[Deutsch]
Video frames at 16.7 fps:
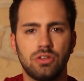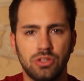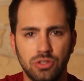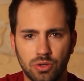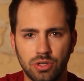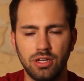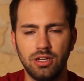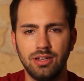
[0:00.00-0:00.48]

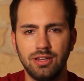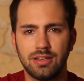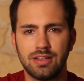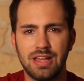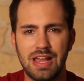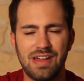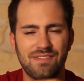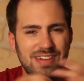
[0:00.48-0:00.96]
Junge,
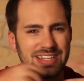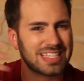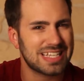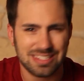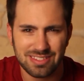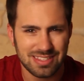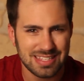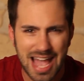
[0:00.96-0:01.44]
was
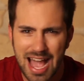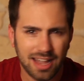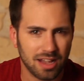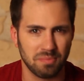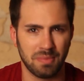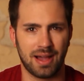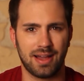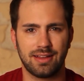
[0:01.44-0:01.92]
hast du denn
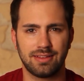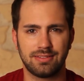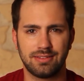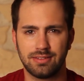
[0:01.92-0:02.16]
da gemacht?